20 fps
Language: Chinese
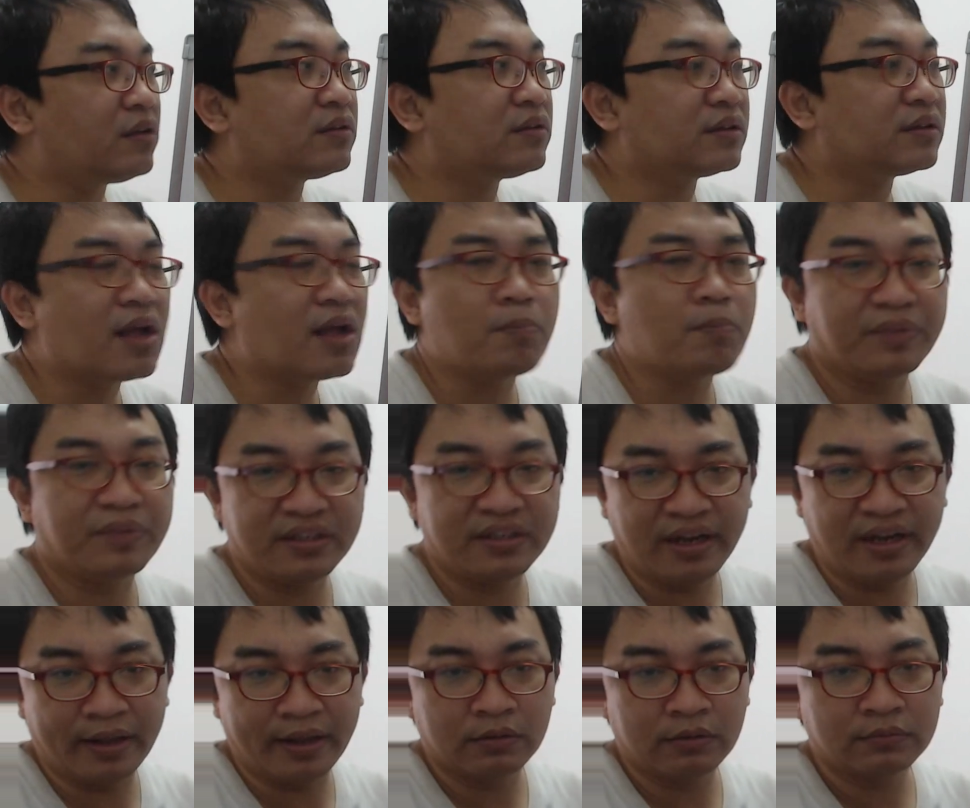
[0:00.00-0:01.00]
等到
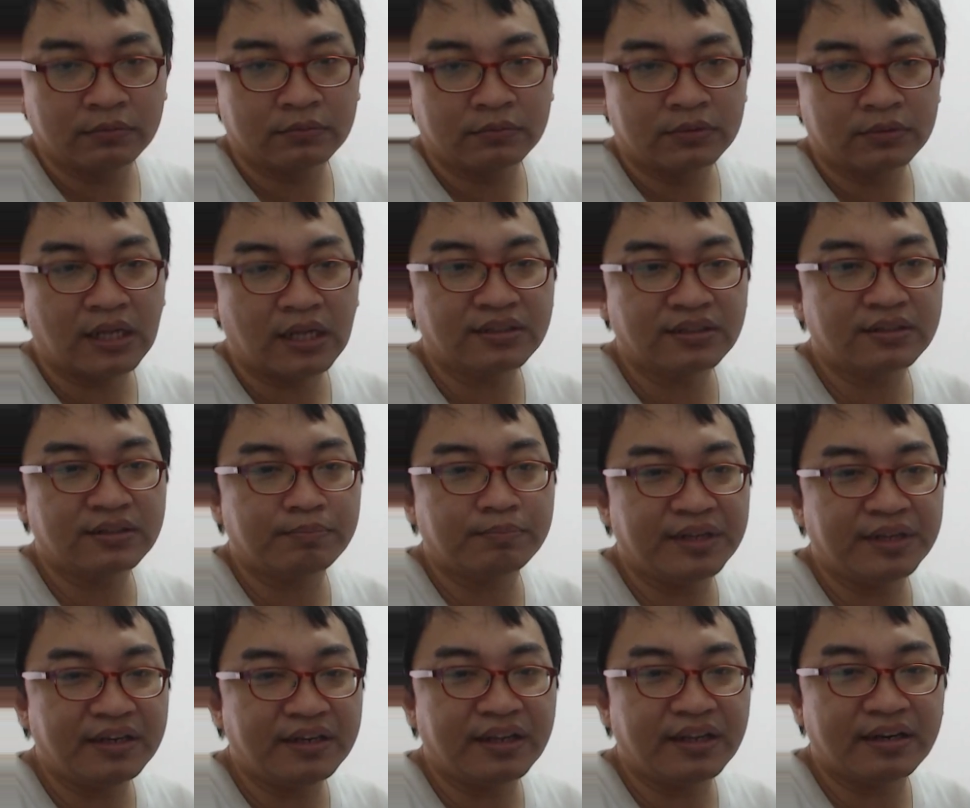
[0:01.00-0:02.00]
明年。但是
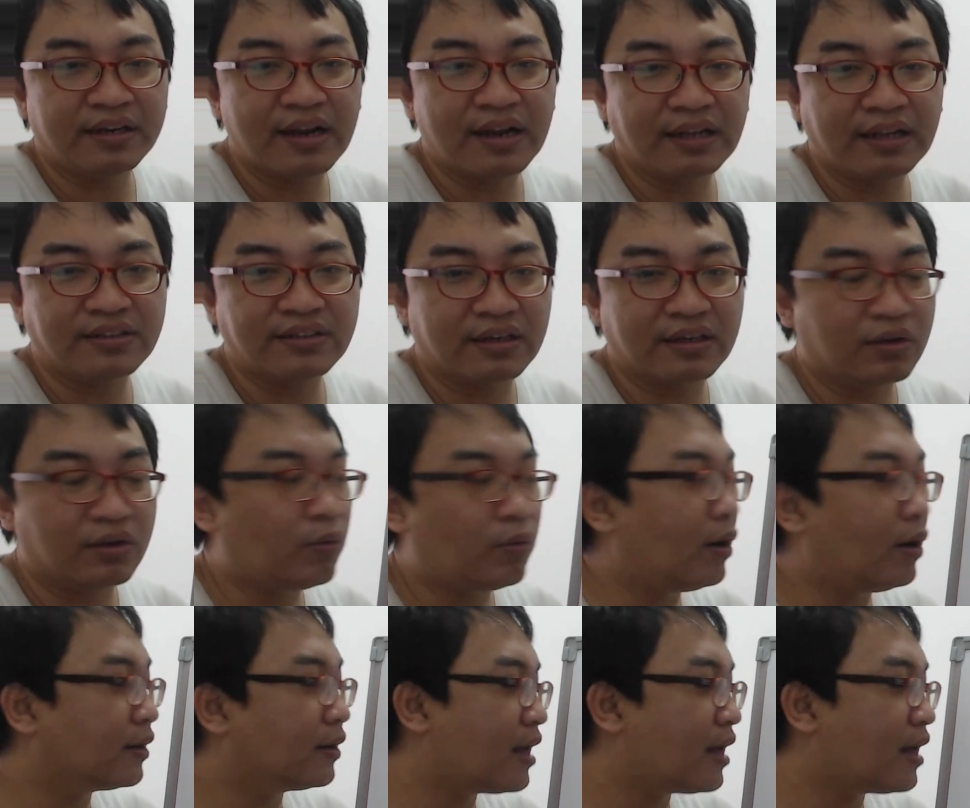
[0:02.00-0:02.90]
明年来讲的话，